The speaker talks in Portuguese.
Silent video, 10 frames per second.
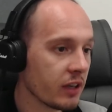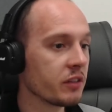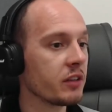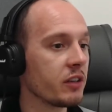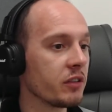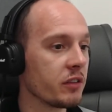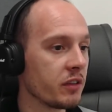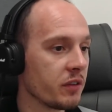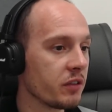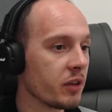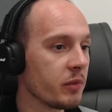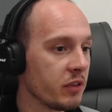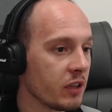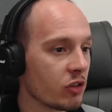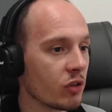né? As crianças às vezes
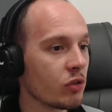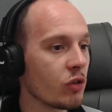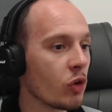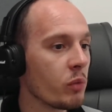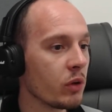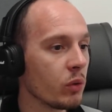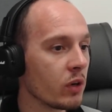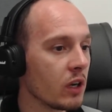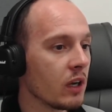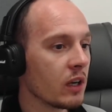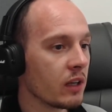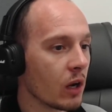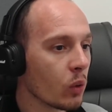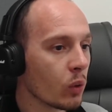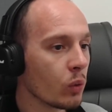também se queixando de alguma dor
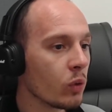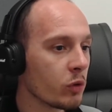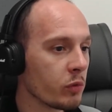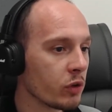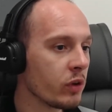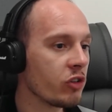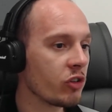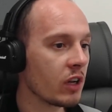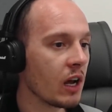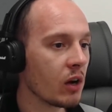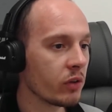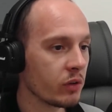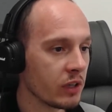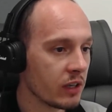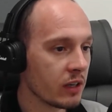na coluna, uma dor em geral,
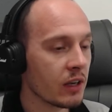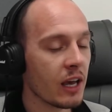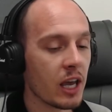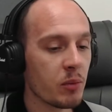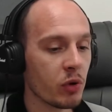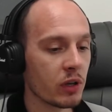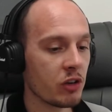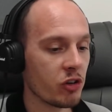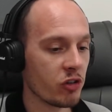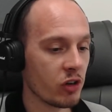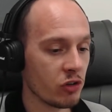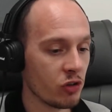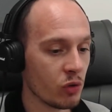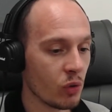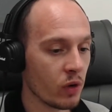né? O que, que é importante a
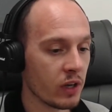gente